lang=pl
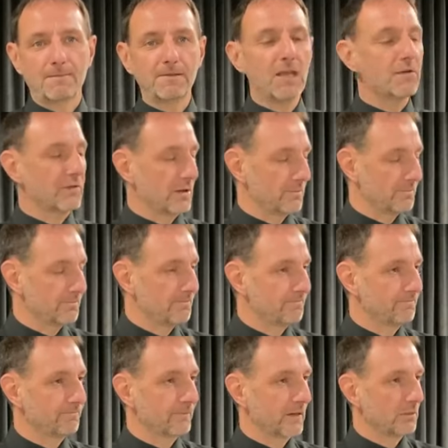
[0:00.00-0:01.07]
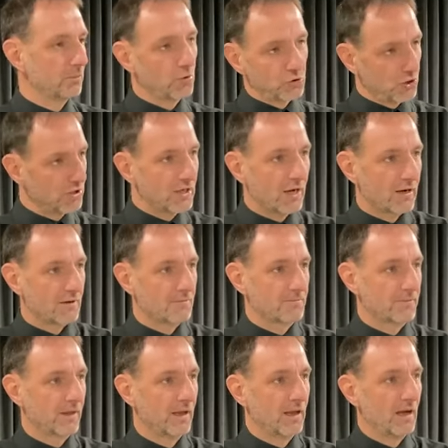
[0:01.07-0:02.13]
Nie wiem. Może nie
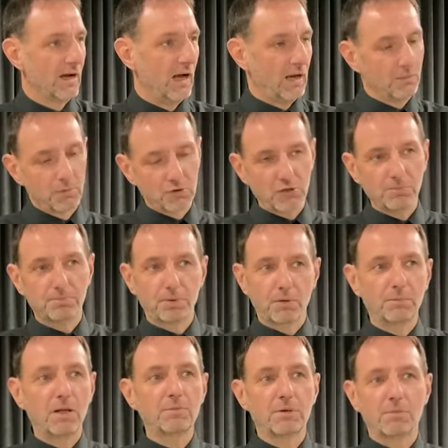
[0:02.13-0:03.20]
ale może problemy